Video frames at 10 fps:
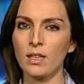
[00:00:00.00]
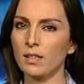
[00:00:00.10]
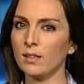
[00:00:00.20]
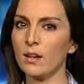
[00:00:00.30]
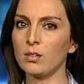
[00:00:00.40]

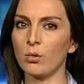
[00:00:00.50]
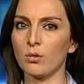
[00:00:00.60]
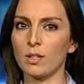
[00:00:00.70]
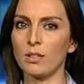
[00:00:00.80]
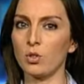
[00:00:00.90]
yıllar
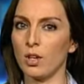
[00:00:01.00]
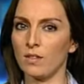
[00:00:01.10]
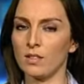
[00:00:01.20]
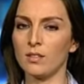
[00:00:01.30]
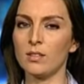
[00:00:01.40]
sonra
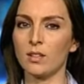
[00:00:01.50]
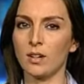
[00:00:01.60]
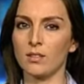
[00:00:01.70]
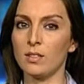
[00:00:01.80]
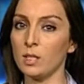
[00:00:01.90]
çevresini
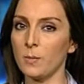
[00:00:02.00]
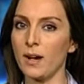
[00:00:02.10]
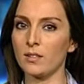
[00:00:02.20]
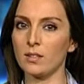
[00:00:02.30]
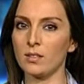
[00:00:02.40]
saran sis
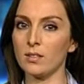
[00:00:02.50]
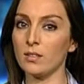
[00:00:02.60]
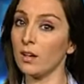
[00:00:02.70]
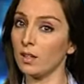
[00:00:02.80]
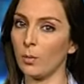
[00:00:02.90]

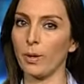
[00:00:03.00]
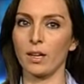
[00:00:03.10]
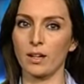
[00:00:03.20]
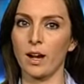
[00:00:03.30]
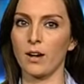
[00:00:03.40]
perdesini
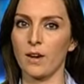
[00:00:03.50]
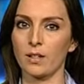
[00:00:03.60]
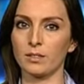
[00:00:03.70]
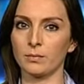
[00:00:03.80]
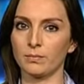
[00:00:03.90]
aralamaya karar
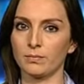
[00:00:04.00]
verdi.